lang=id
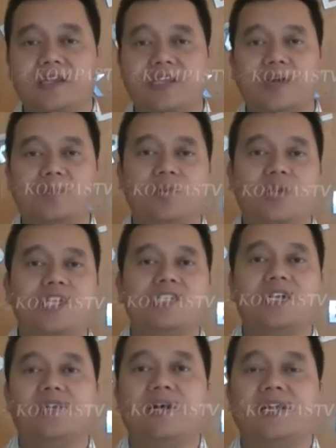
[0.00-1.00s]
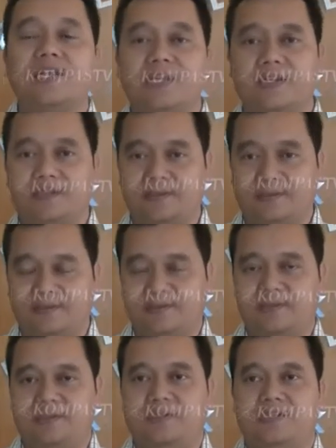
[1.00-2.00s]
yang bulan Januari
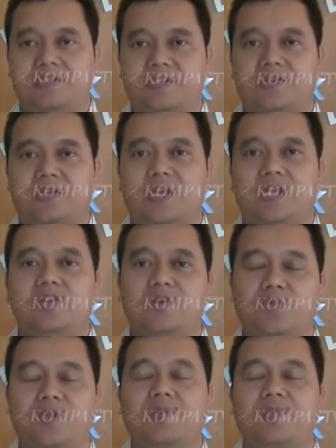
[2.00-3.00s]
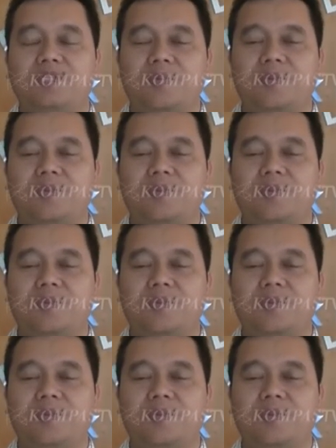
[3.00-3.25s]
situ yaitu mungkin bisa